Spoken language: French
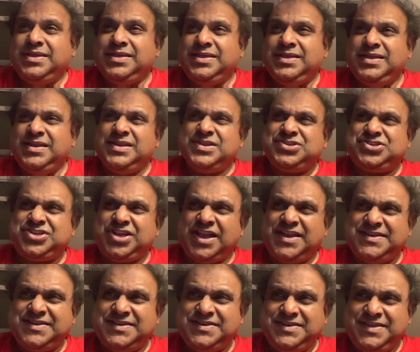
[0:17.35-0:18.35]
et le
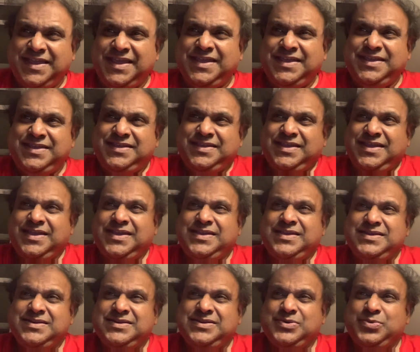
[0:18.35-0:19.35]
jardinier qui
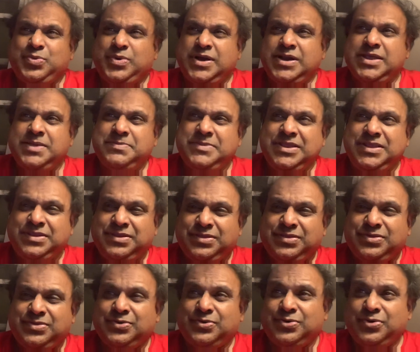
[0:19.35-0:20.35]
est de Wanaminth
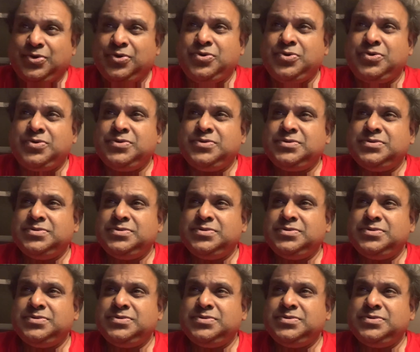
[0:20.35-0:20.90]
au nord.